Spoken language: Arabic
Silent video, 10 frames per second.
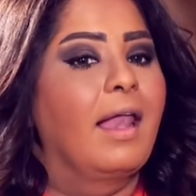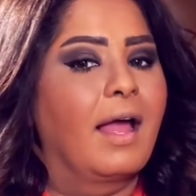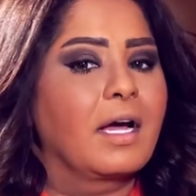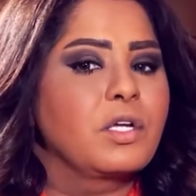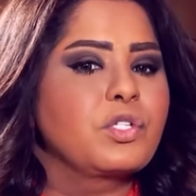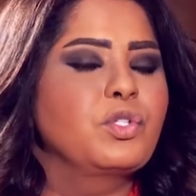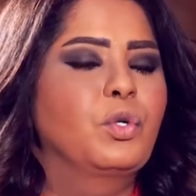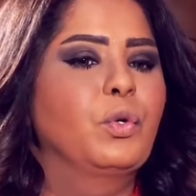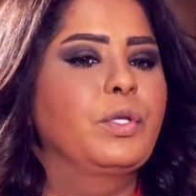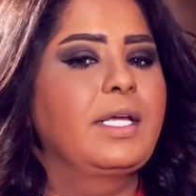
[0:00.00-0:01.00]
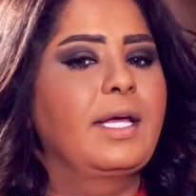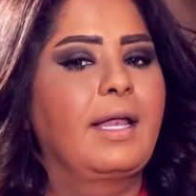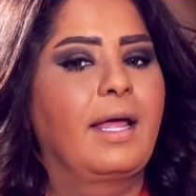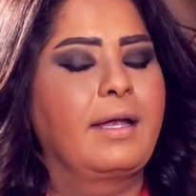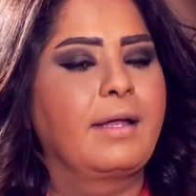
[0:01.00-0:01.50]
لكن السعوديه
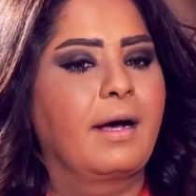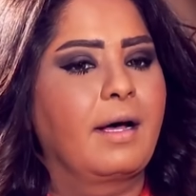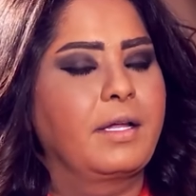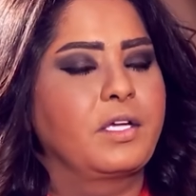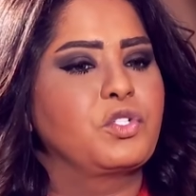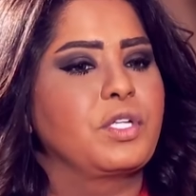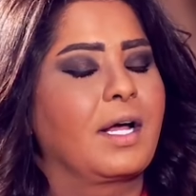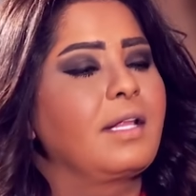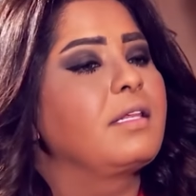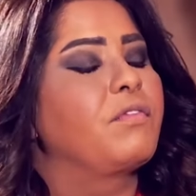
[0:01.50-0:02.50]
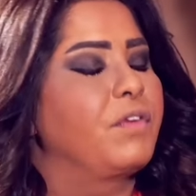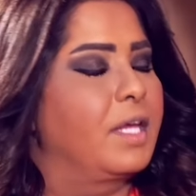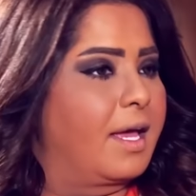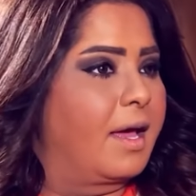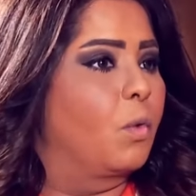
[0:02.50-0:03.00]
لان انا اشتغلت
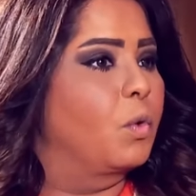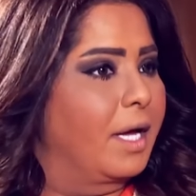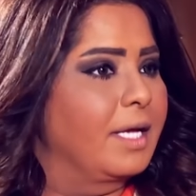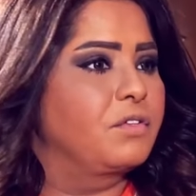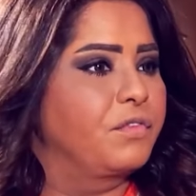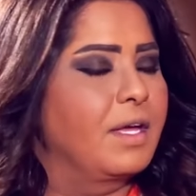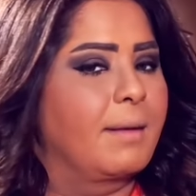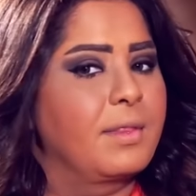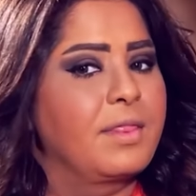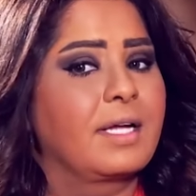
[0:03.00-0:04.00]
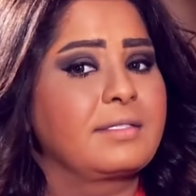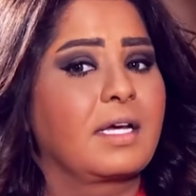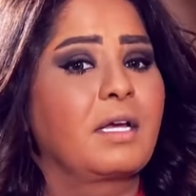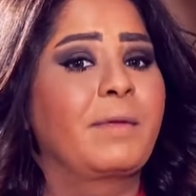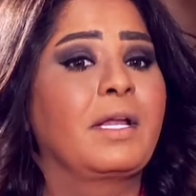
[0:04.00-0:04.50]
فيها وقعدت فيها بالذات
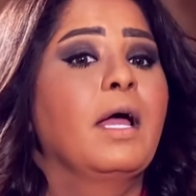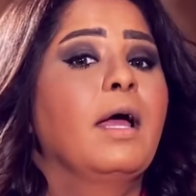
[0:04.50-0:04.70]
تقريبا